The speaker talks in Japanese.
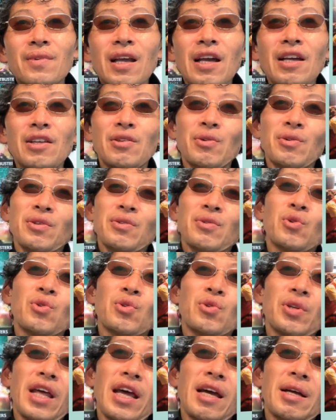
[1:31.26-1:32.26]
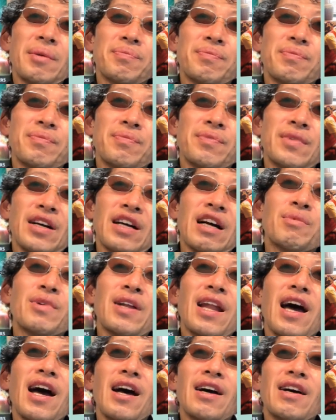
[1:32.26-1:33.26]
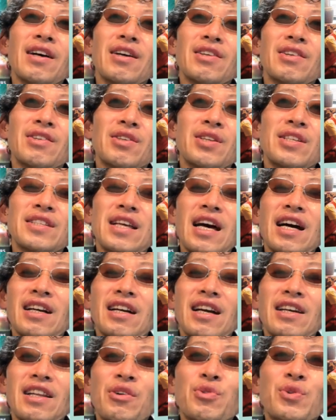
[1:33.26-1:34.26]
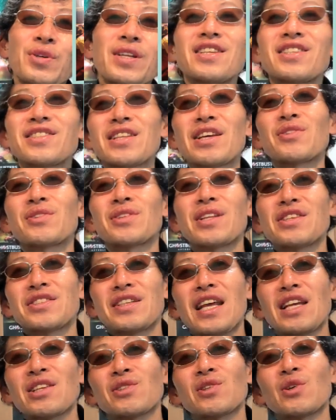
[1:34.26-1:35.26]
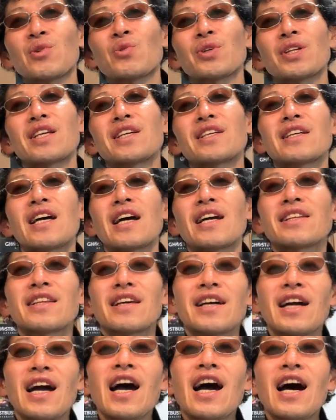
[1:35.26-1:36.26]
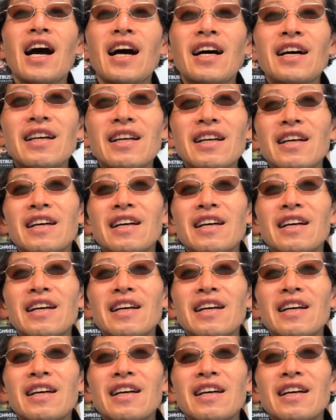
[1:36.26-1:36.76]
えっとこのね中村ゆりさんがね不倫してるんですねその不倫相手が、